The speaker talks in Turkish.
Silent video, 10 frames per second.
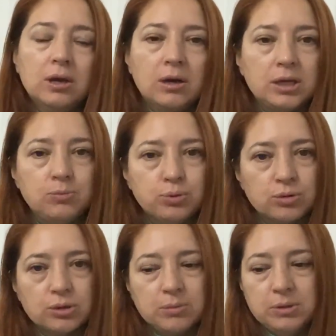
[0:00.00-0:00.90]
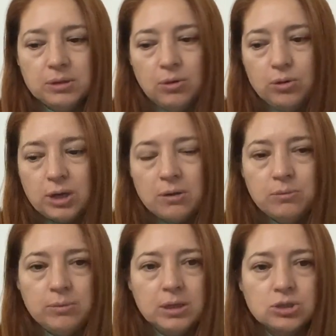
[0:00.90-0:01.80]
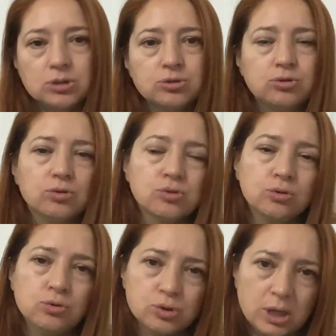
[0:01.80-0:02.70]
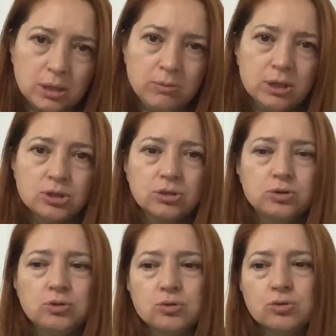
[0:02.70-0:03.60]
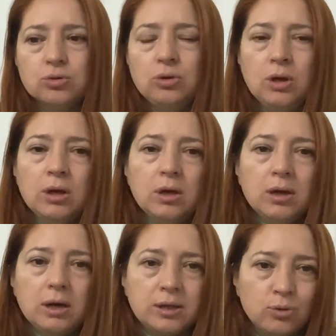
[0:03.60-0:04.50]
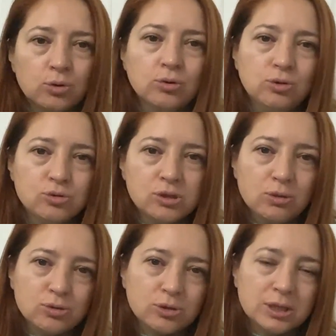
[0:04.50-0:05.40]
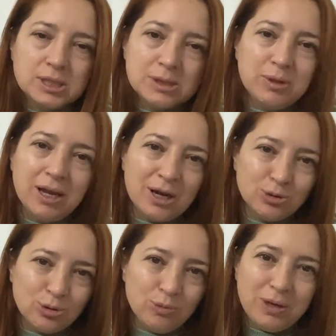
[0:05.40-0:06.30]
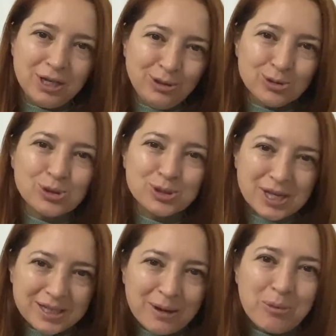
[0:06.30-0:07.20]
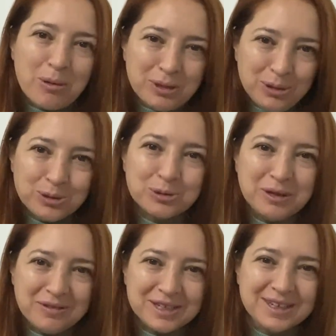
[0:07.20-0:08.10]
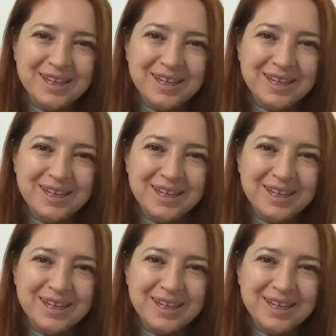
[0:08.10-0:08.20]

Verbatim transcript: Hani programı öğrenmeye çalışıyorsun, düzenlemeye çalışıyorsun. Hani görüntü güzel olsun diye siz beni her türlü beğeniyorsunuz zaten ben biliyorum evet.